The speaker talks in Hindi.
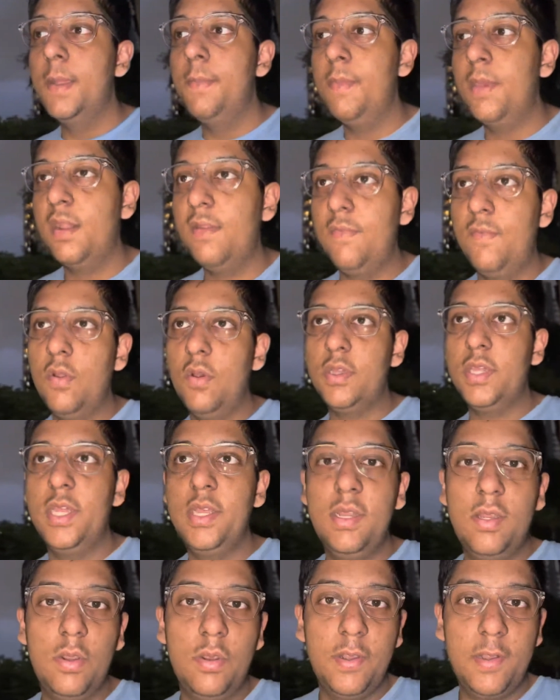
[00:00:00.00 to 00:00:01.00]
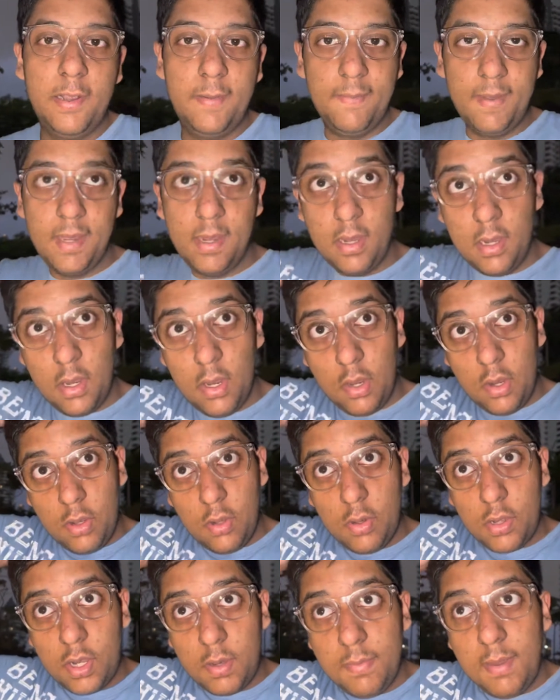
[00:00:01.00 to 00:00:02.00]
मेरे ब्लॉगिंग कंटेंट में
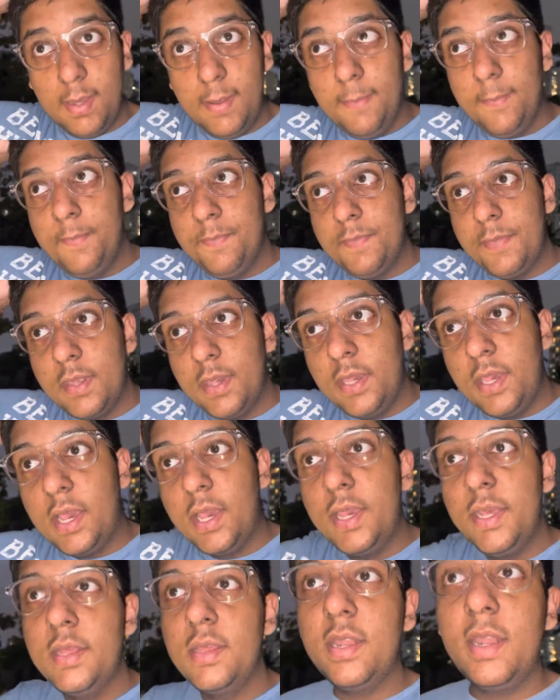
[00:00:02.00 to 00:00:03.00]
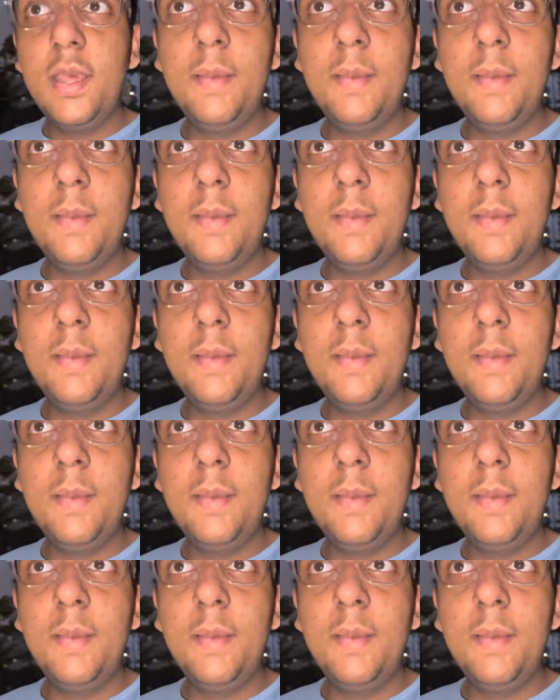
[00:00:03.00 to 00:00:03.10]
और अभी यहाँ इतना